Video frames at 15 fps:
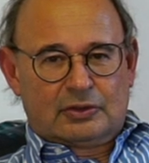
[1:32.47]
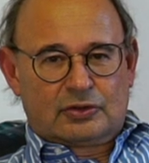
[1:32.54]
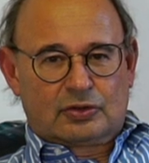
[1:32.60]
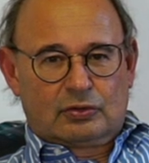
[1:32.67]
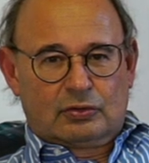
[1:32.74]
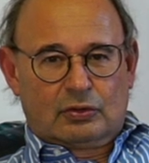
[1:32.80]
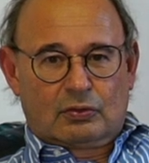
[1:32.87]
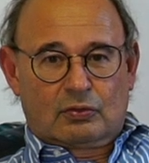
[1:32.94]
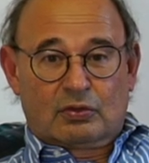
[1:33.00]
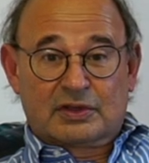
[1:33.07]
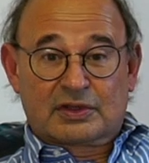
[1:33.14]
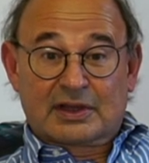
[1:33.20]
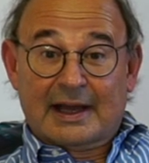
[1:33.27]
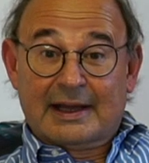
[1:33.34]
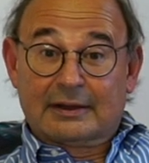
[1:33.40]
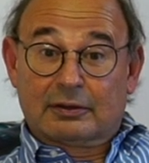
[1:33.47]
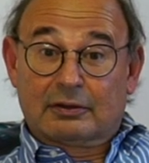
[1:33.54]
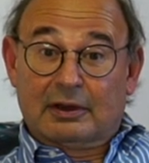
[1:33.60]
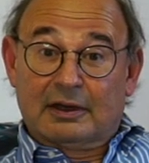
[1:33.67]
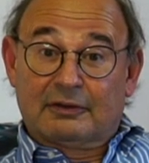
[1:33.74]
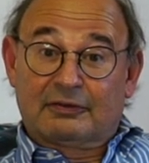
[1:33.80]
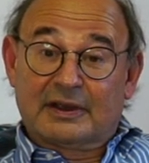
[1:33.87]
solo
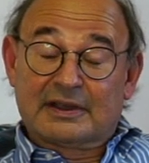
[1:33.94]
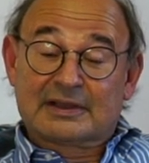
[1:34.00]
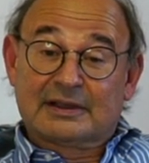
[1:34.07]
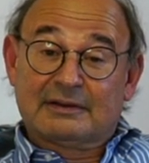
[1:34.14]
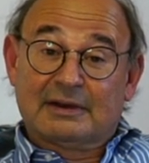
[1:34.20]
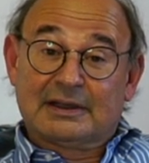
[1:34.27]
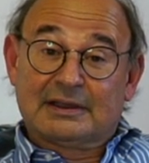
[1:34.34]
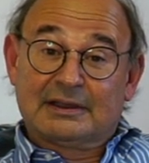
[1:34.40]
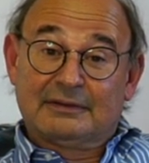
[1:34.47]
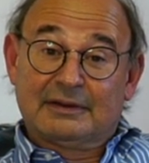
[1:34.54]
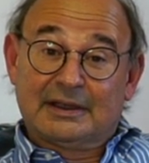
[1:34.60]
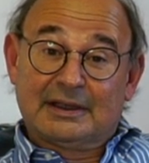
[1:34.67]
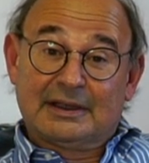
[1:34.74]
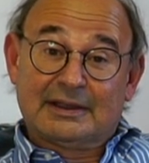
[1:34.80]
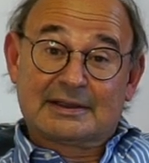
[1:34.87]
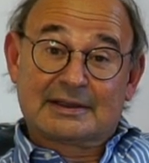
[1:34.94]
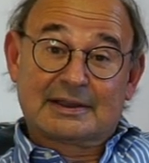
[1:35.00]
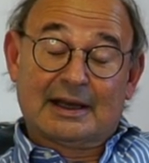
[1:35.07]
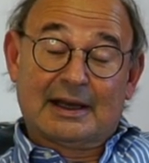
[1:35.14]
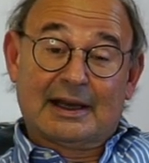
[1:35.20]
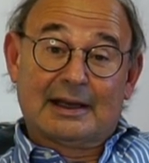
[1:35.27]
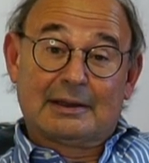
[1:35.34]
quest'anno al Festival di
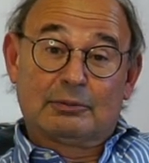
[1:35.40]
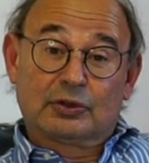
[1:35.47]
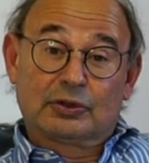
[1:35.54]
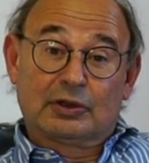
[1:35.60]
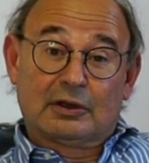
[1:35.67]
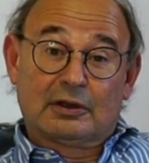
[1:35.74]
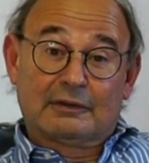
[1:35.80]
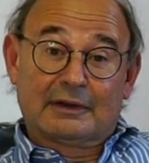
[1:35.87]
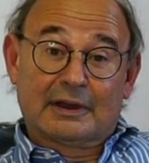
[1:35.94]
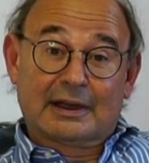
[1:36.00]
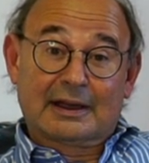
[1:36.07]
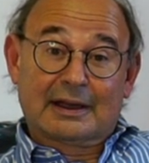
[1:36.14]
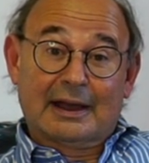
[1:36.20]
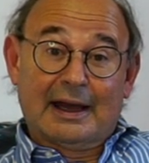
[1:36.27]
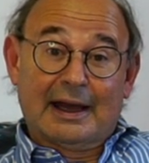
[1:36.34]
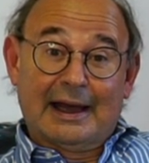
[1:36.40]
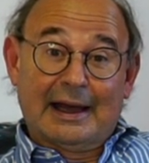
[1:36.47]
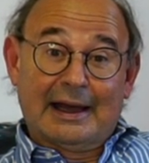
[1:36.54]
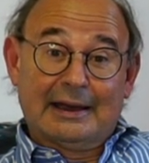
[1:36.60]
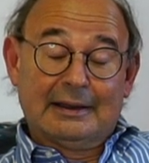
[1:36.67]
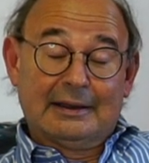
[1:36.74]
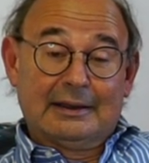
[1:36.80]
Venezia Almodovar
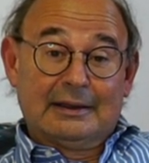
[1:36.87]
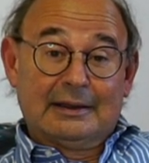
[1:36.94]
ha